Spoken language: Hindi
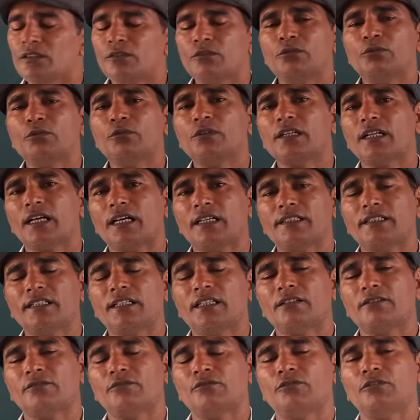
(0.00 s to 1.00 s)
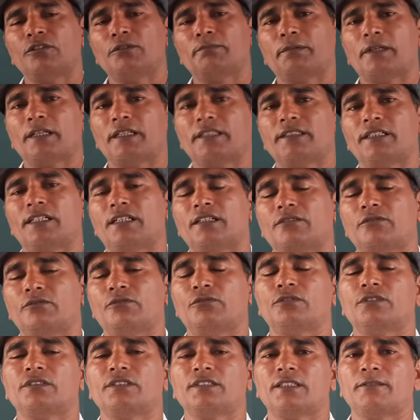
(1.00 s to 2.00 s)
कूड़ राजा कूड़ प्रजा
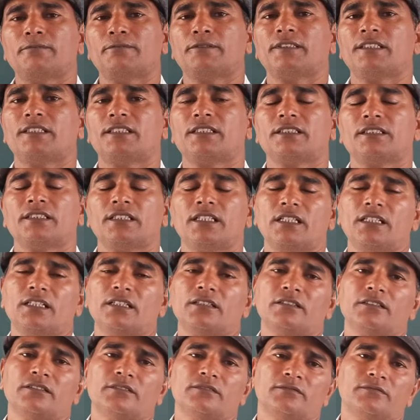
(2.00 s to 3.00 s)
कूड़ सब संसार